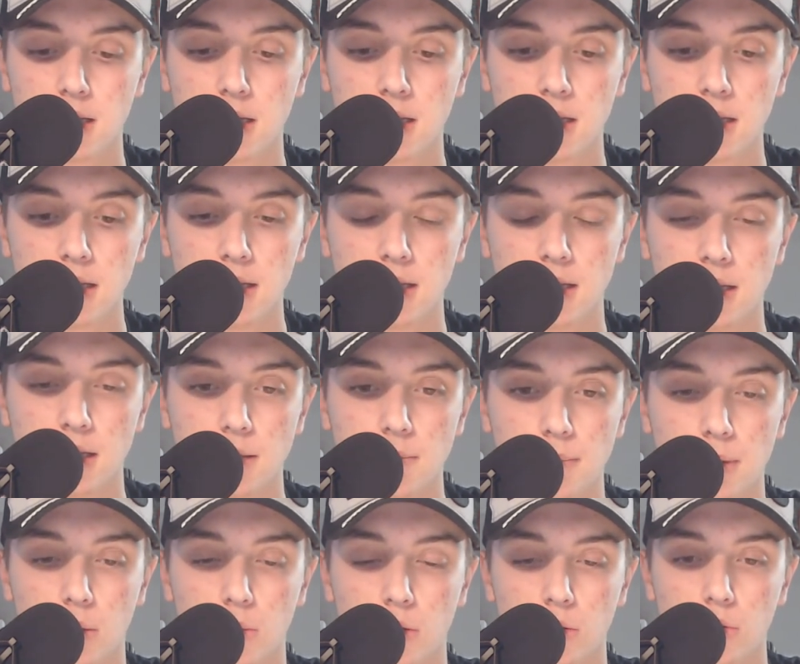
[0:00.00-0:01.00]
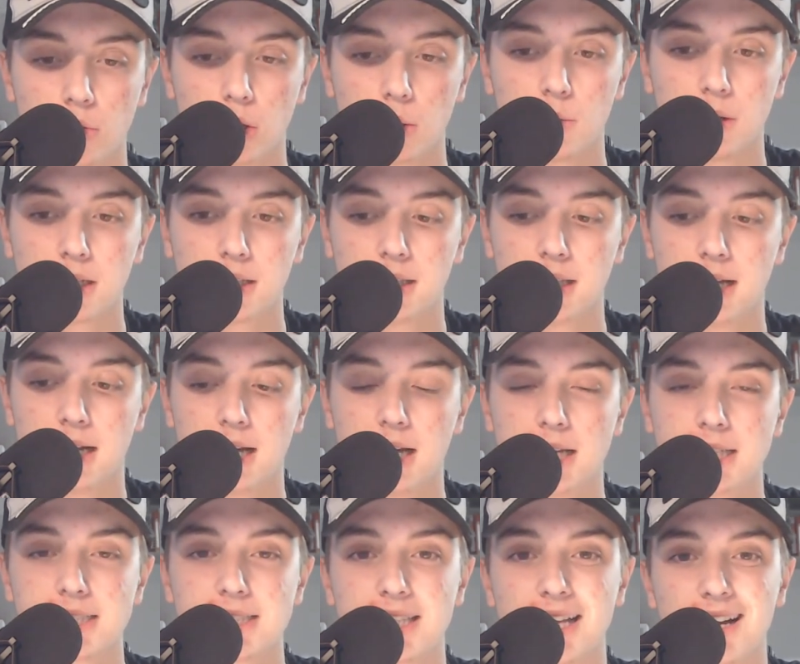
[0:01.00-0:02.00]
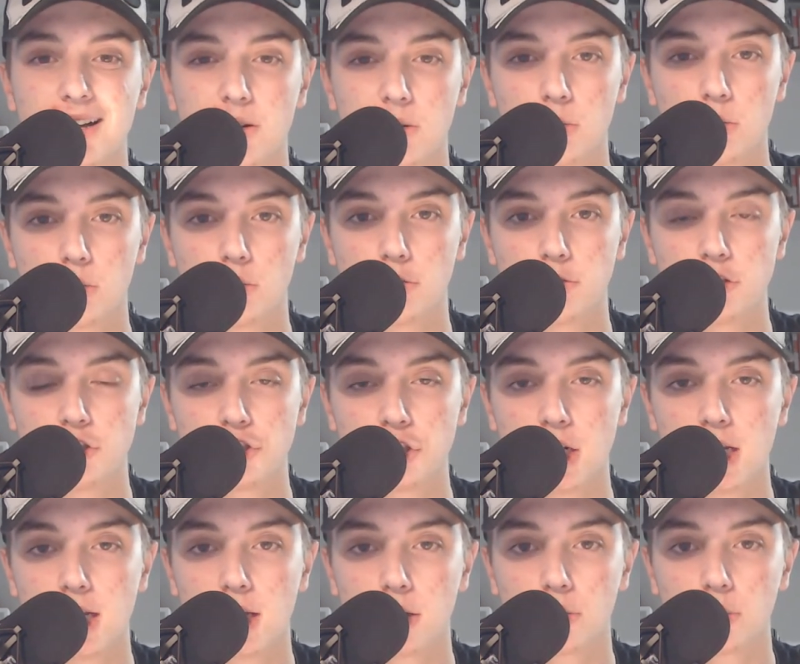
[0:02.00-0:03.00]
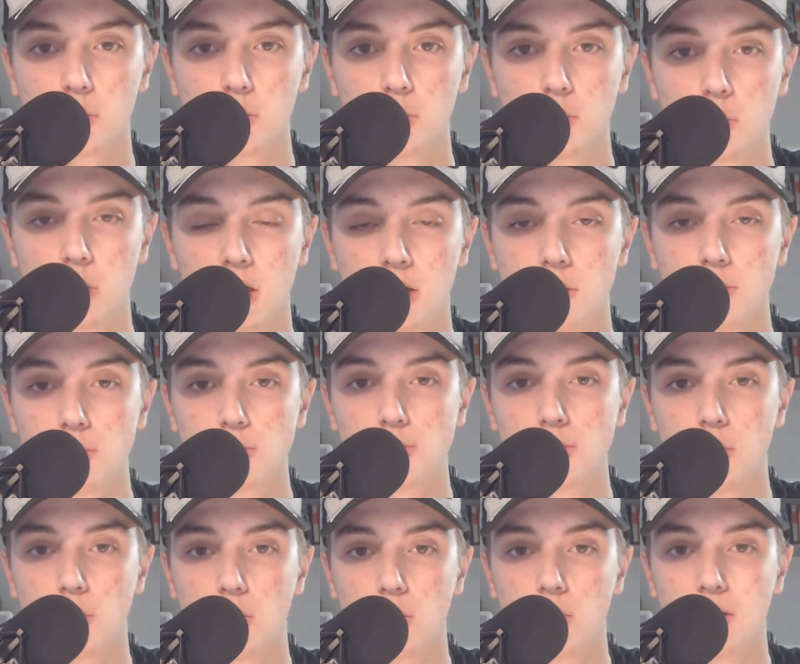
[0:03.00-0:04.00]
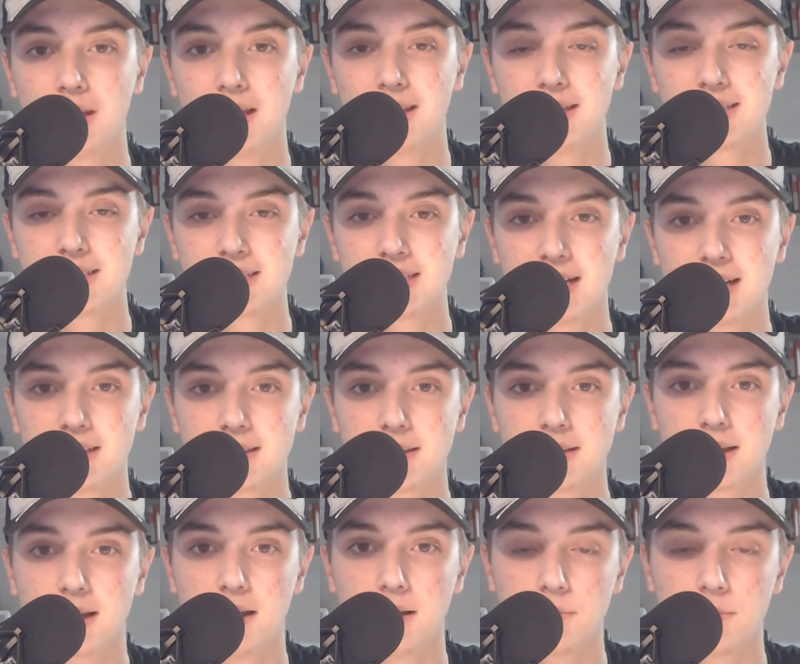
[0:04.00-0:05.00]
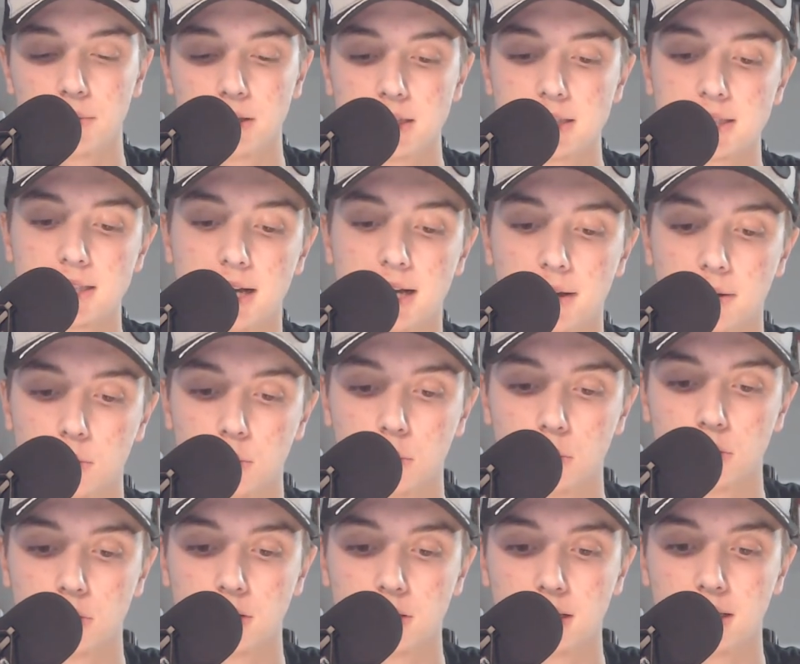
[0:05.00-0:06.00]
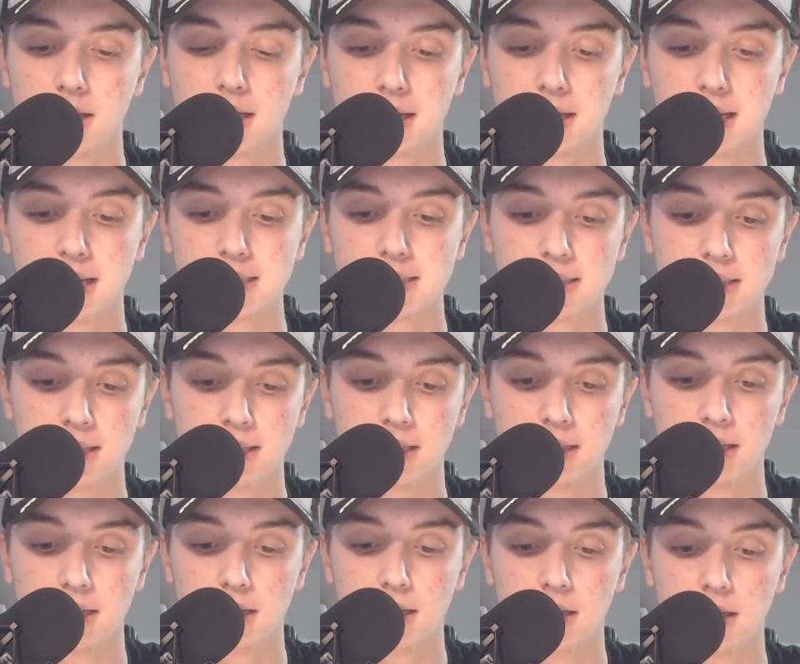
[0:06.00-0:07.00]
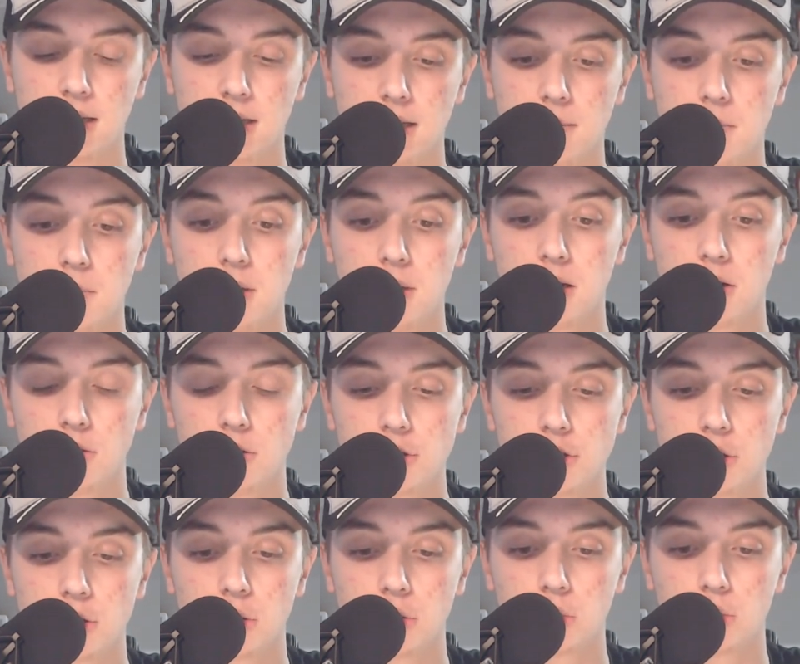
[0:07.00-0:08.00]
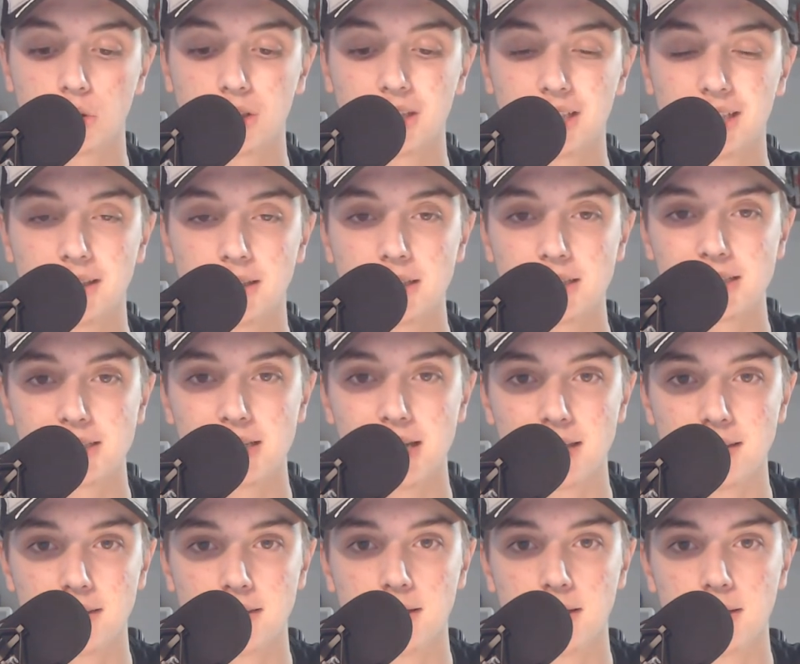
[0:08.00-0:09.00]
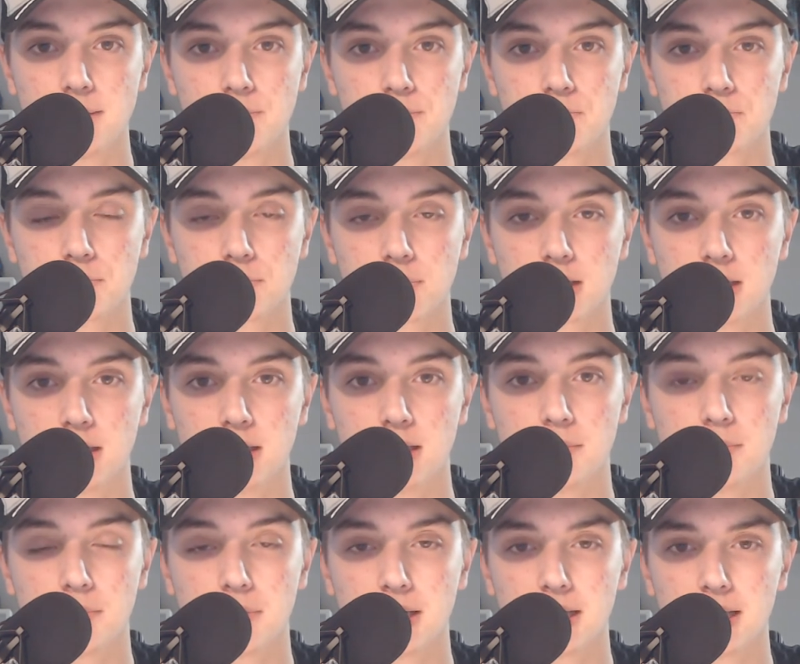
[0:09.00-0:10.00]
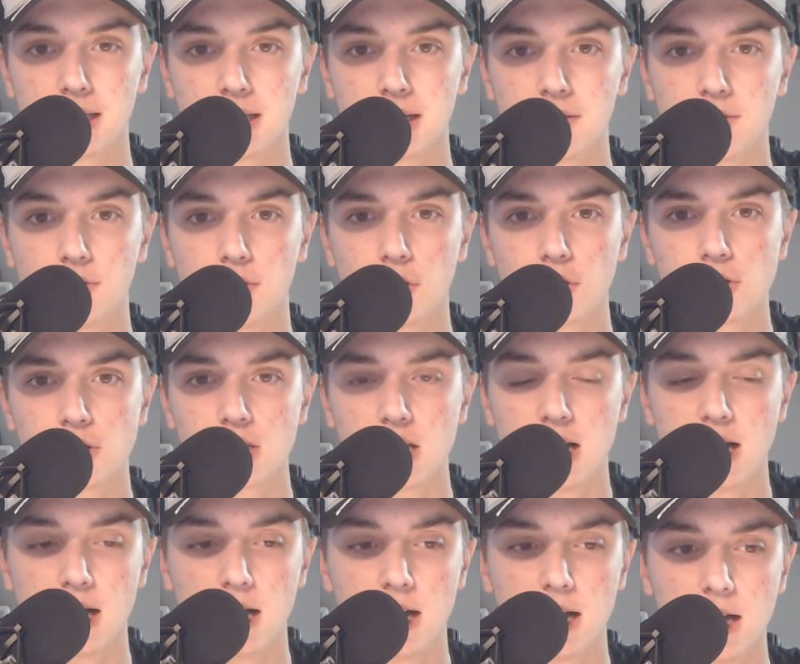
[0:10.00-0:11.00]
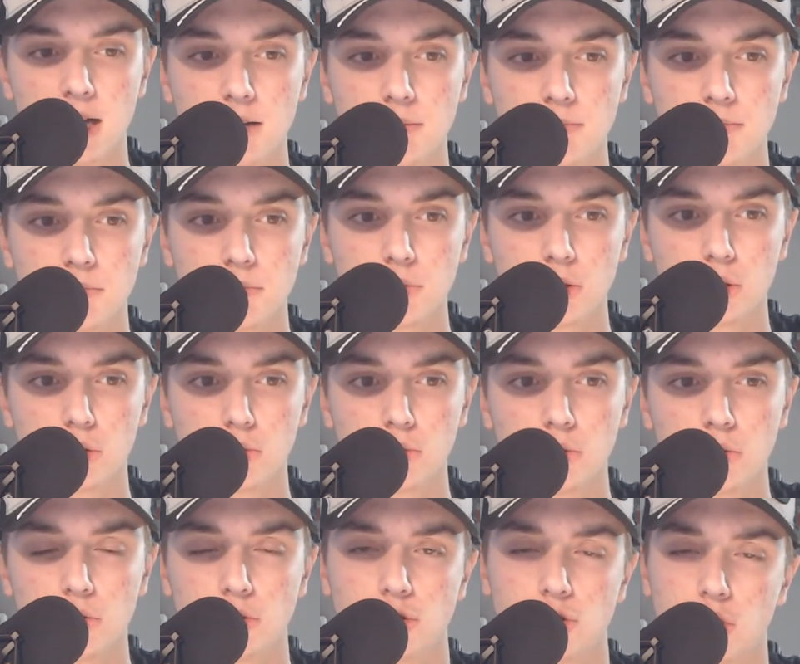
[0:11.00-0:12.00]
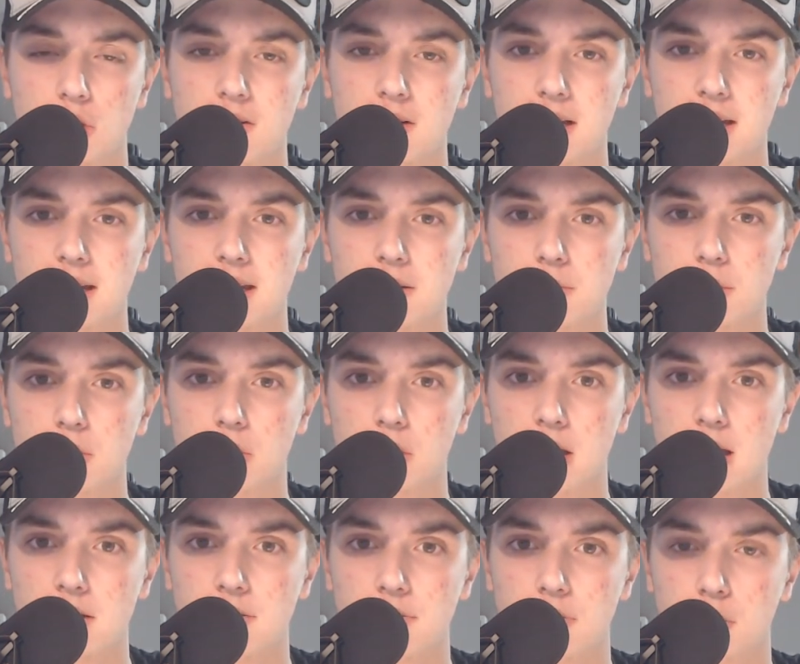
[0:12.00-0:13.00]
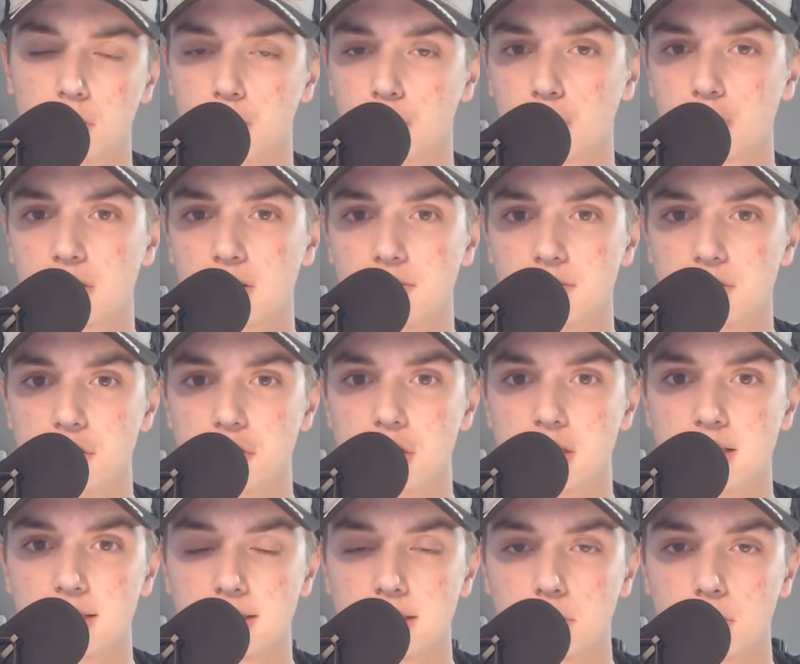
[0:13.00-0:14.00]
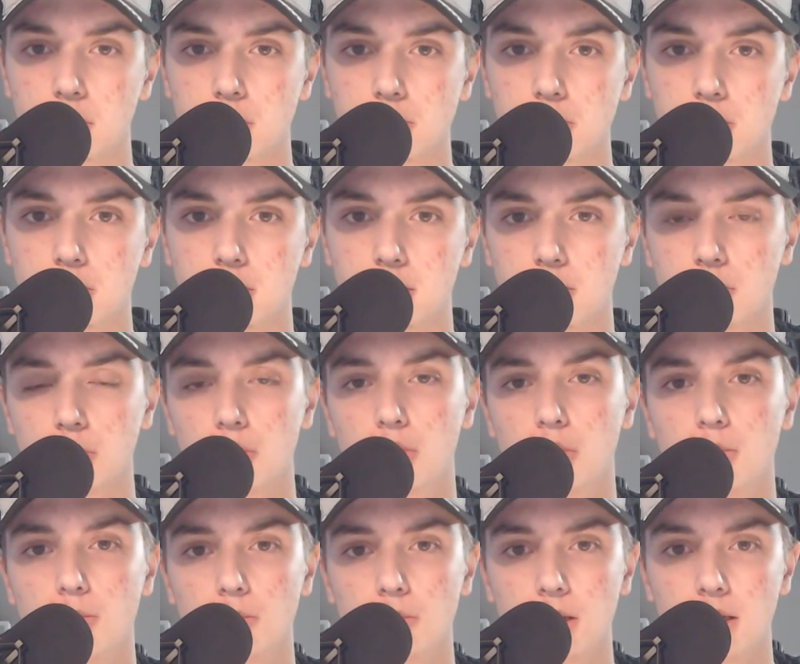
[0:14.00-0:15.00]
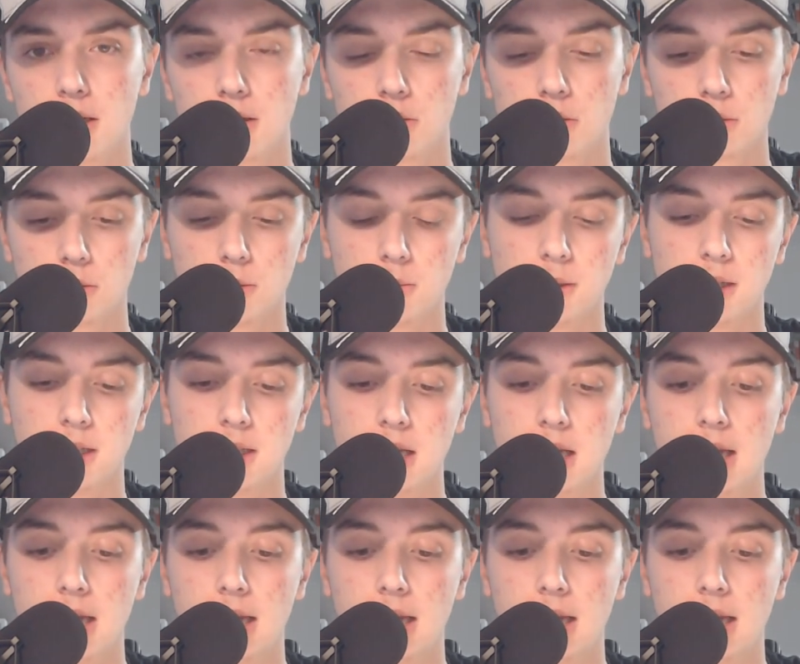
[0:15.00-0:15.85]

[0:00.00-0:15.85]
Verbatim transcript: E per quanto riguarda Stanco, ufficiale ha chiuso con l'Alessandria, Stanco 3, classe 1987 in, che era in forza giocava all'Albino Leffe o forse al Vicenza in questo momento, non mi ricordo bene.